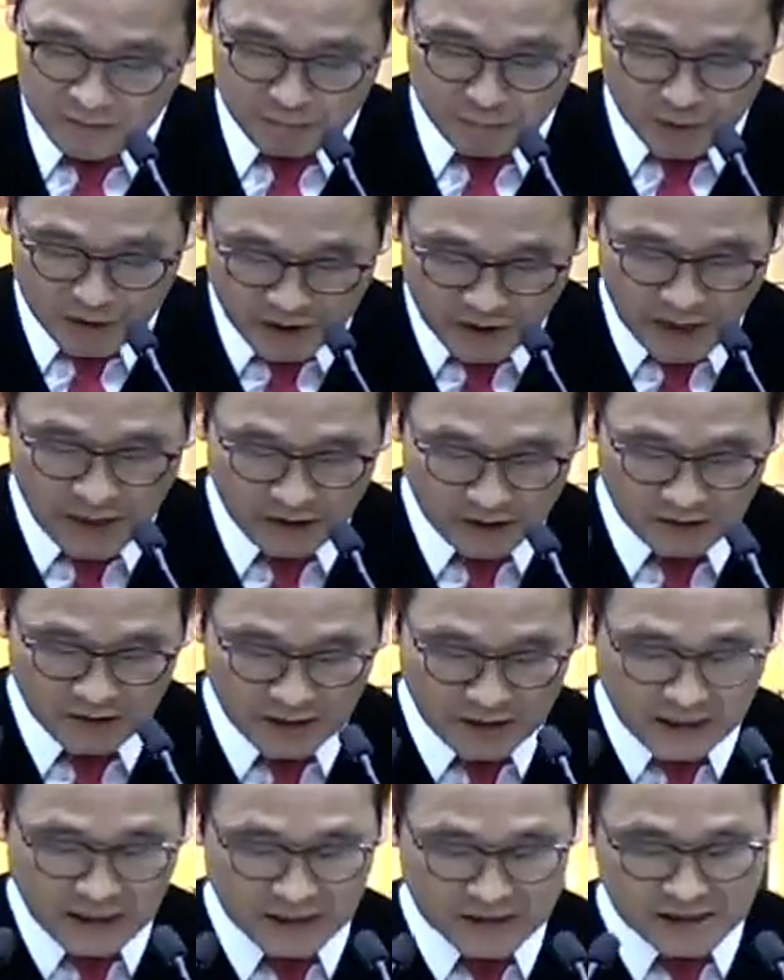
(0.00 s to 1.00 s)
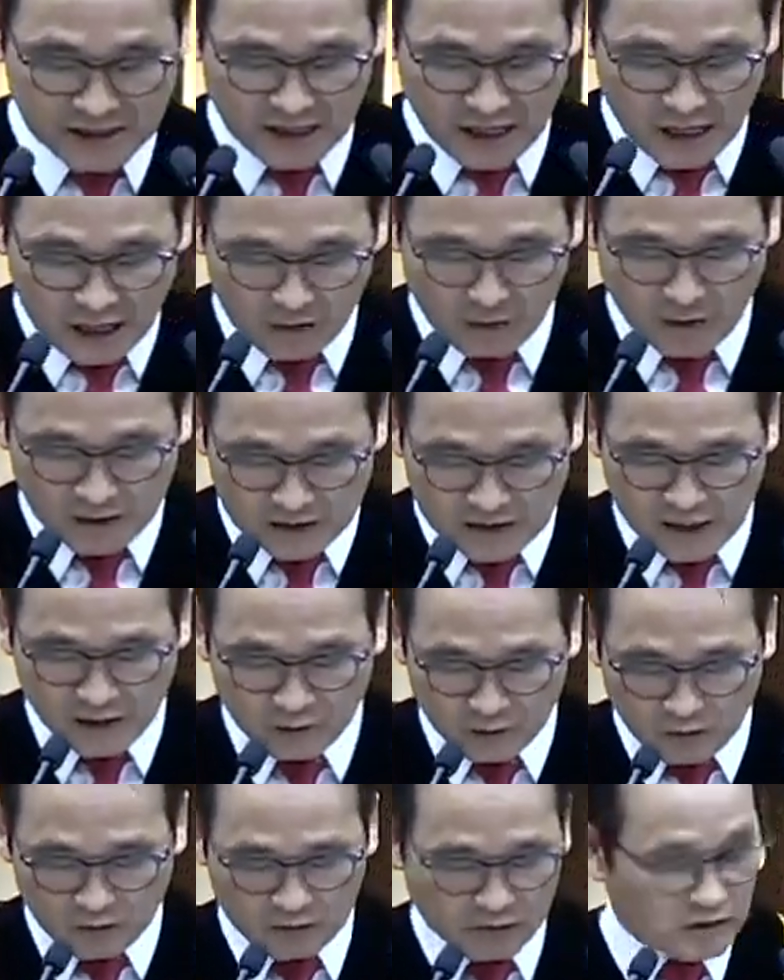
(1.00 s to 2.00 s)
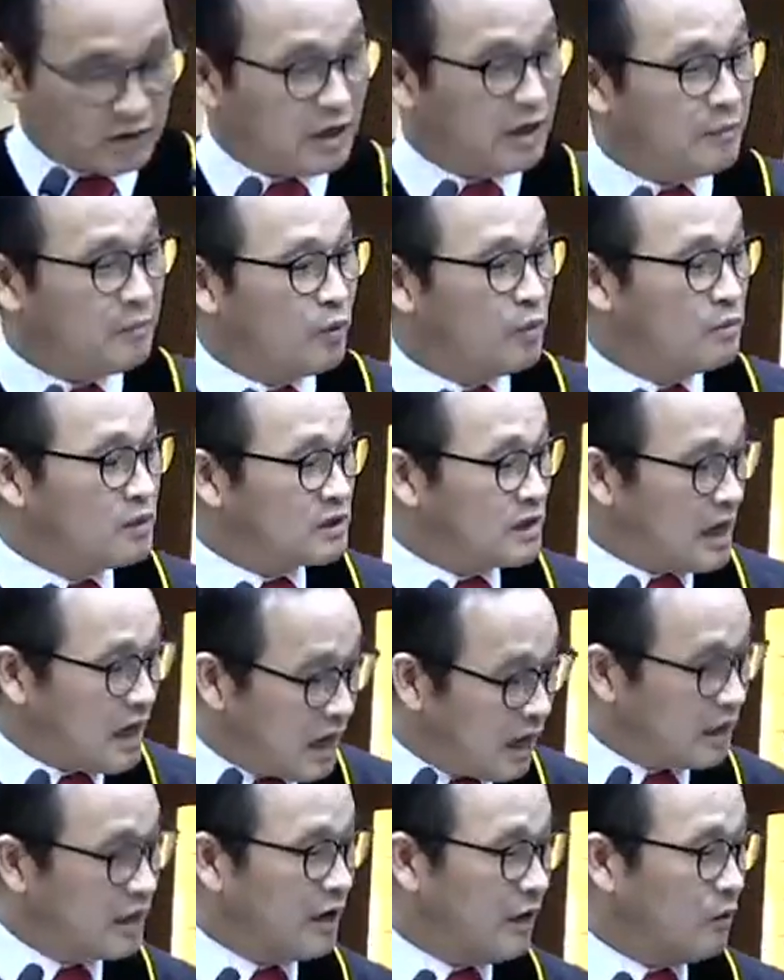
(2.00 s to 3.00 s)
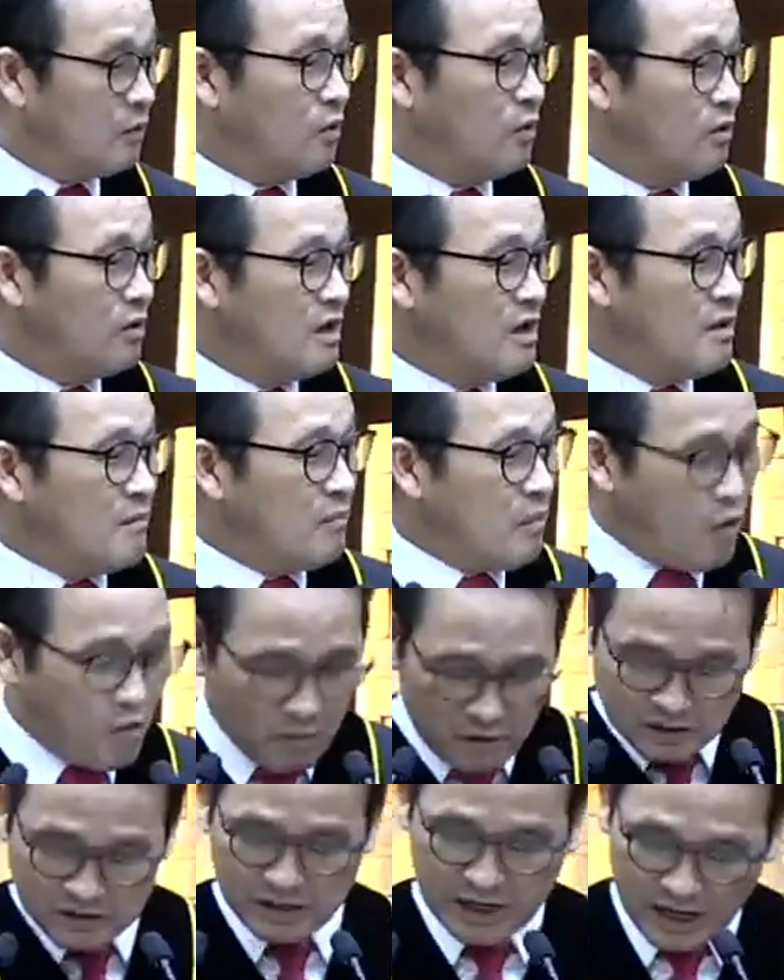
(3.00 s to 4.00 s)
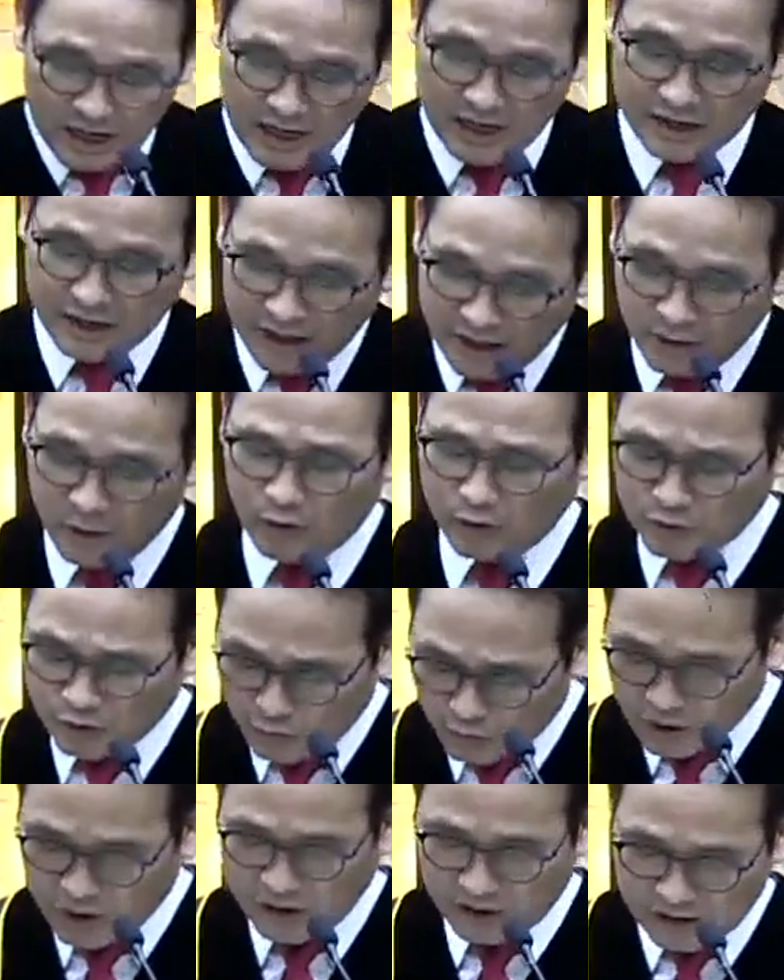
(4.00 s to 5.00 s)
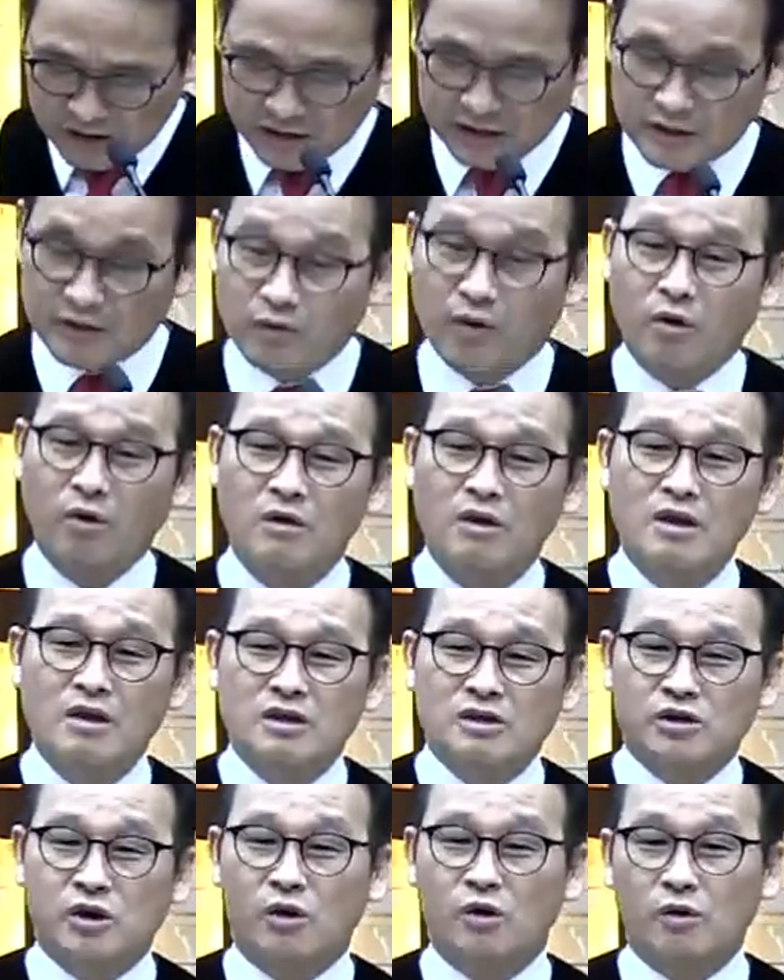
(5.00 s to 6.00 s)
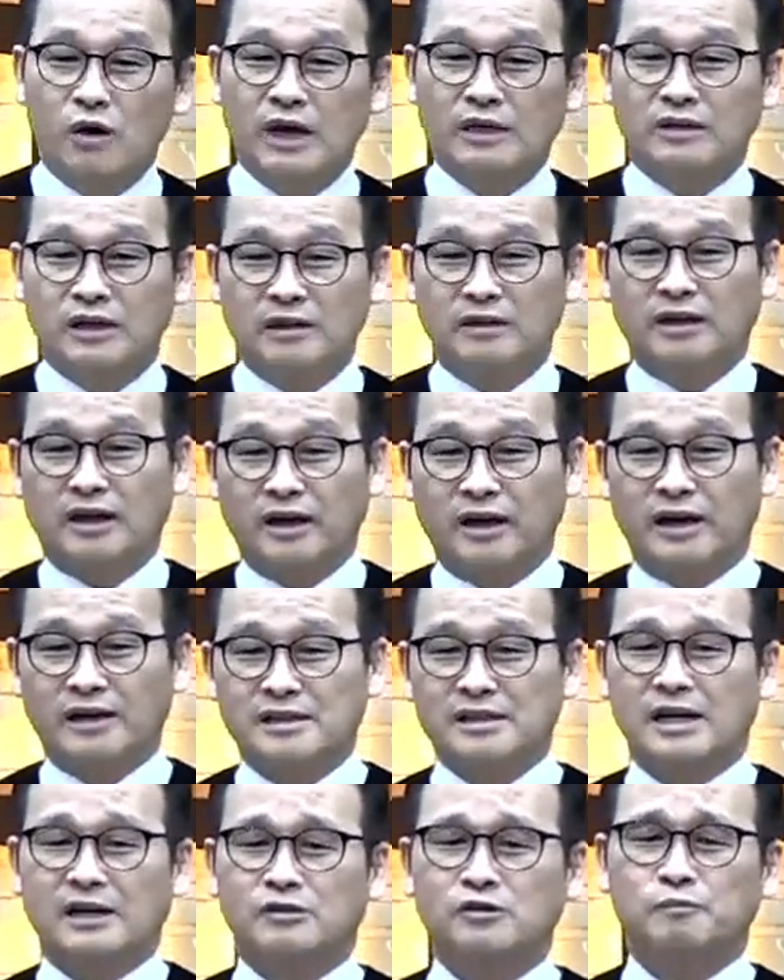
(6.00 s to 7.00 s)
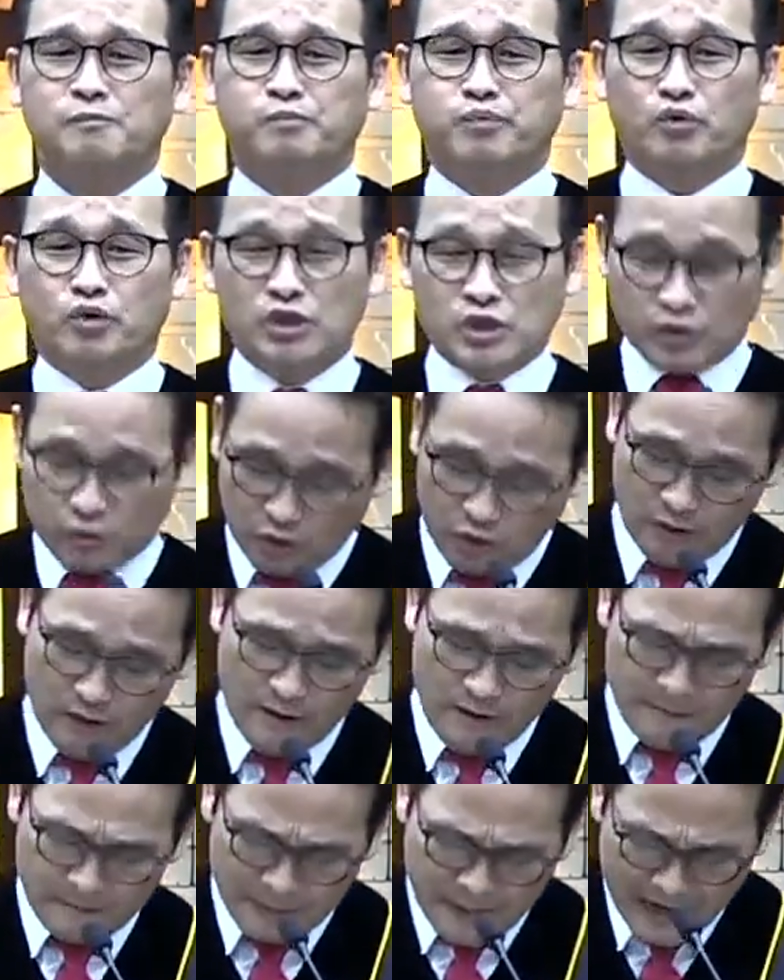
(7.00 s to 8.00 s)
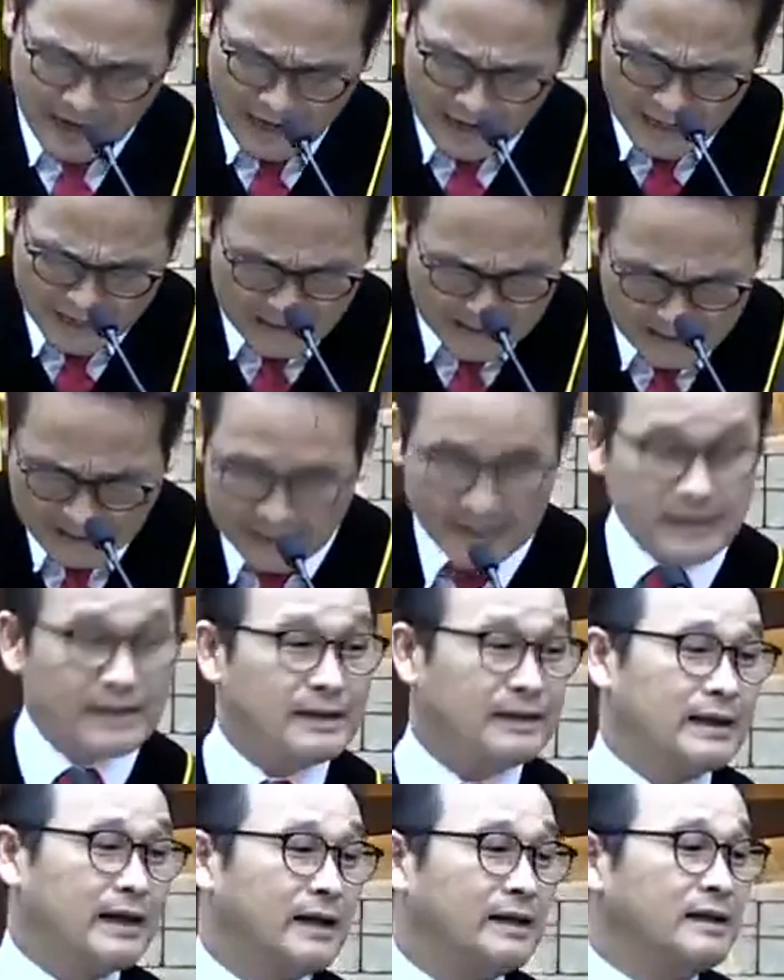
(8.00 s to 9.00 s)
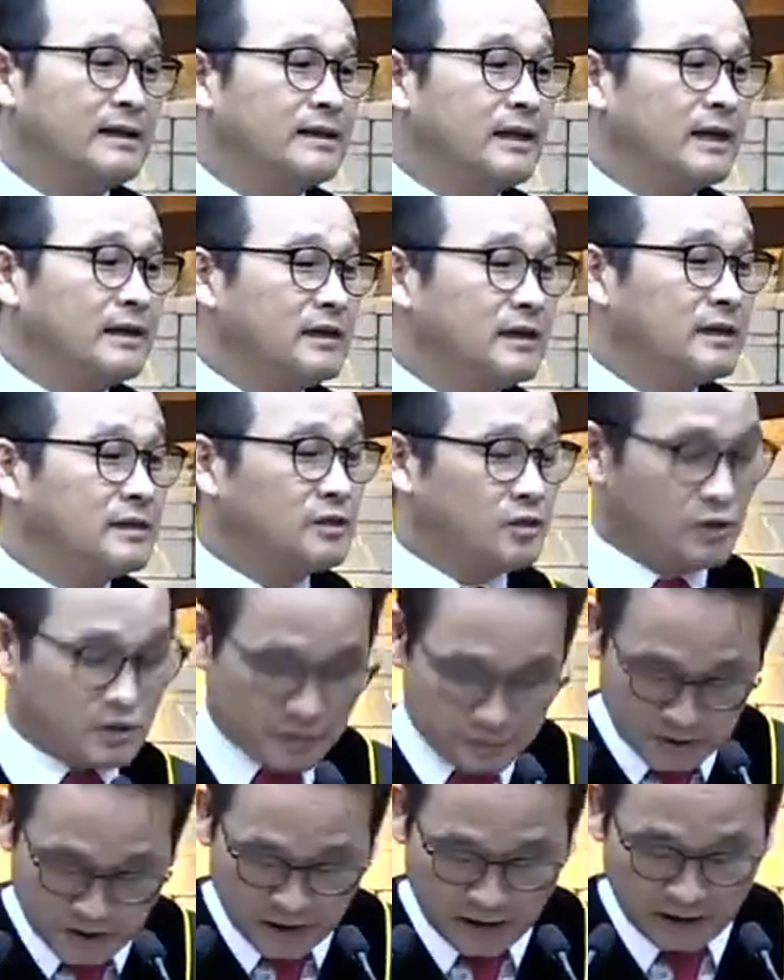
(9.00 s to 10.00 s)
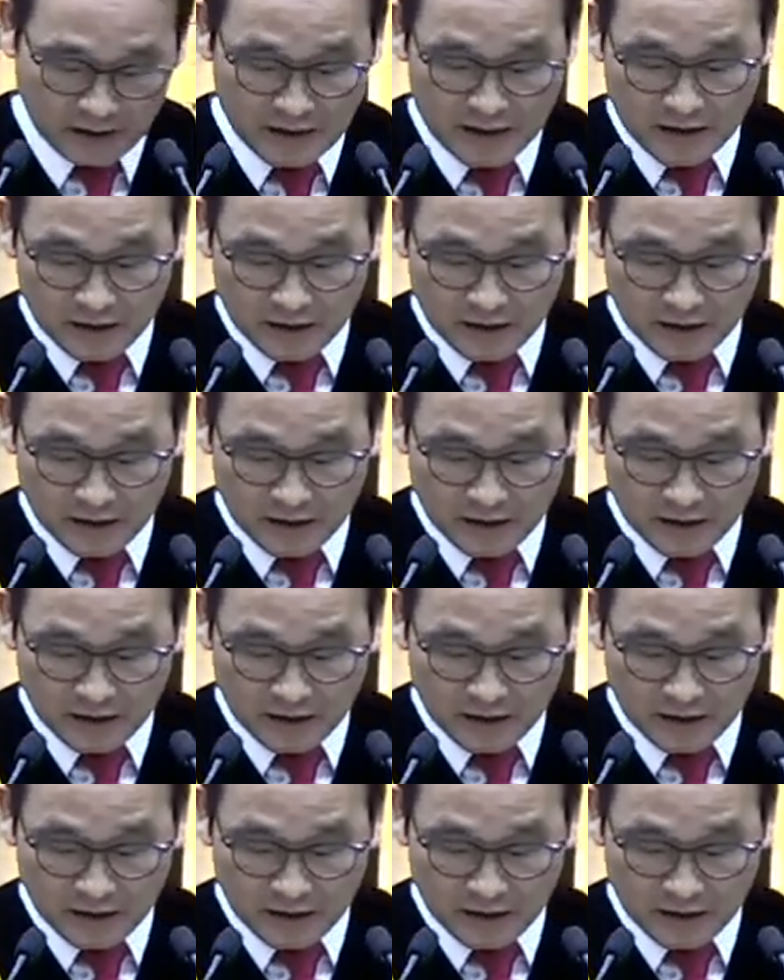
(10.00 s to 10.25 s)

피가 흐르기까지 칼과 창으로 그들의 몸을 상하게 하고 몸을 상하게 하고 소리를 지르고 저호가 될 때까지 아주 부르짖고 난리를 난리 난리를 쳤습니다.